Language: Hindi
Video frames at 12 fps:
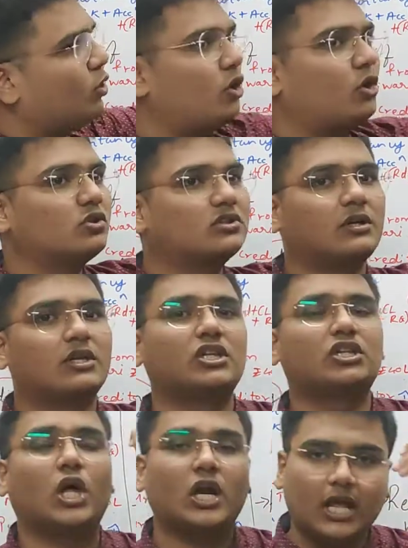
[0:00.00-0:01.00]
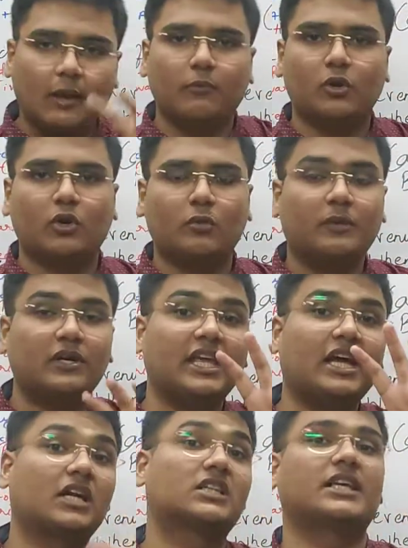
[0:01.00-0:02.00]
बोल रहे हो सर कितना टाइम बोल रहे हो बट
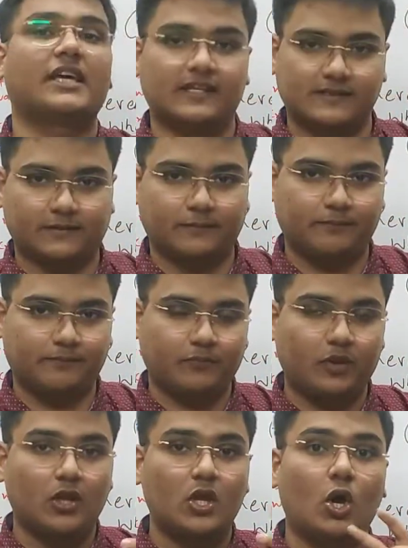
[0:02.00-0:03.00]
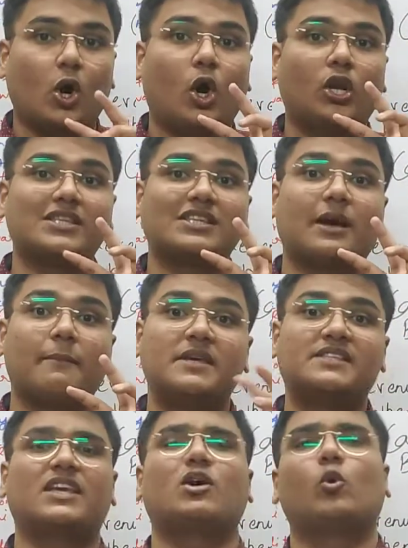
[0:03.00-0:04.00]
ये करते कैसे और इसका
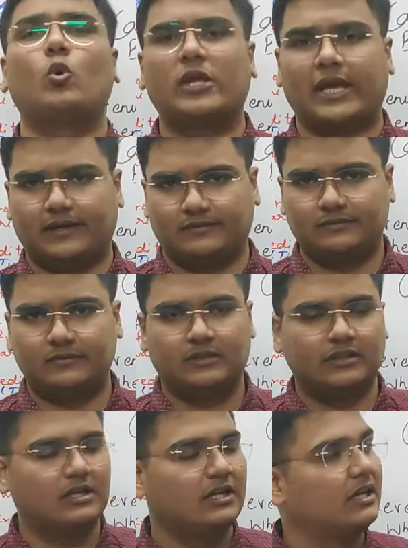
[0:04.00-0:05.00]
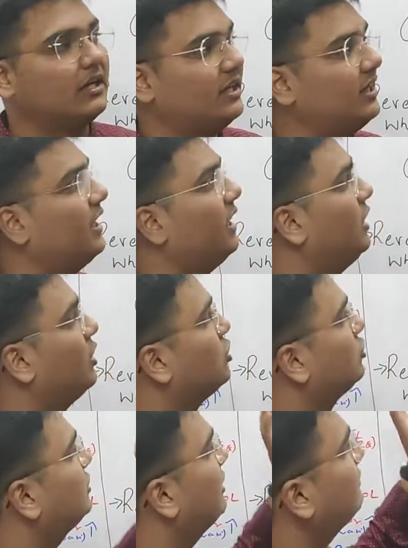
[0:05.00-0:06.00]
बेसिक रूल क्या है ठीक है तो